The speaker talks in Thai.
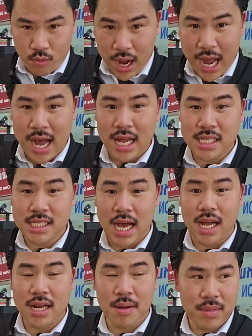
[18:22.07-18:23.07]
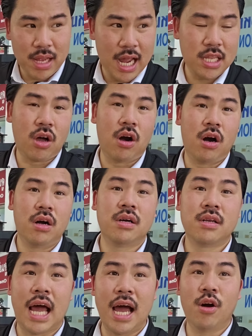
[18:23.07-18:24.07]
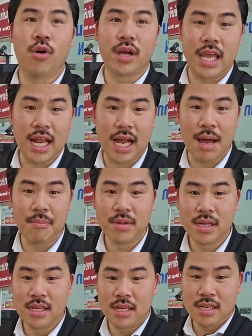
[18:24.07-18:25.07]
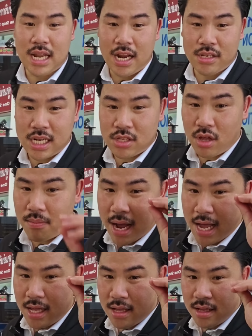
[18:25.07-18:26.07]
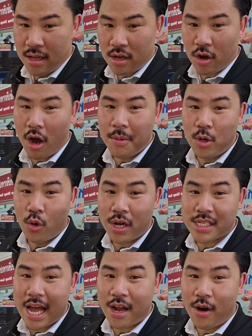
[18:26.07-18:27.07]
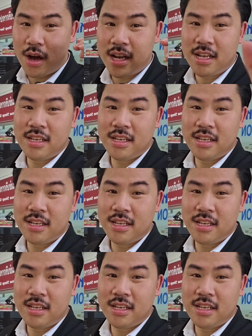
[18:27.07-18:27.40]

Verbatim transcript: ว่าจะดำยังไงต่อนะโอเคนะครับนะเดี๋ยวเจอตอนบ่ายขอไปดูผลกระแสก่อน